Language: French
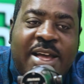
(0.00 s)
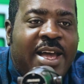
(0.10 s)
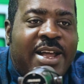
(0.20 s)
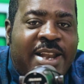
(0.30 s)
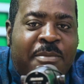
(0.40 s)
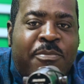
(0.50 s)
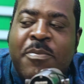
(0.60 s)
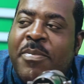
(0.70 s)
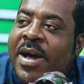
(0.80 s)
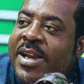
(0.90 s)
Un mhm. arbre peut
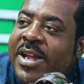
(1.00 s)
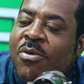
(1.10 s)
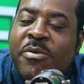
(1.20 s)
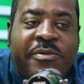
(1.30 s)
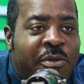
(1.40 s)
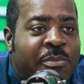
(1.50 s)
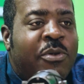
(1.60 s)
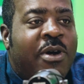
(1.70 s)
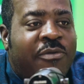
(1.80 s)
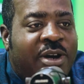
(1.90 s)
parler, le vent
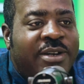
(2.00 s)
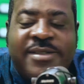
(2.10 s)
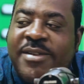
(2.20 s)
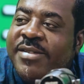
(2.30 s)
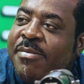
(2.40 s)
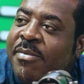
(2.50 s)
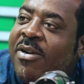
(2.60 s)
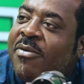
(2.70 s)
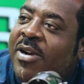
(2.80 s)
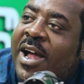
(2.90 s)
peut avoir des
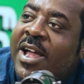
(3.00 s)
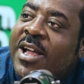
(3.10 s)
sentiments, voilà.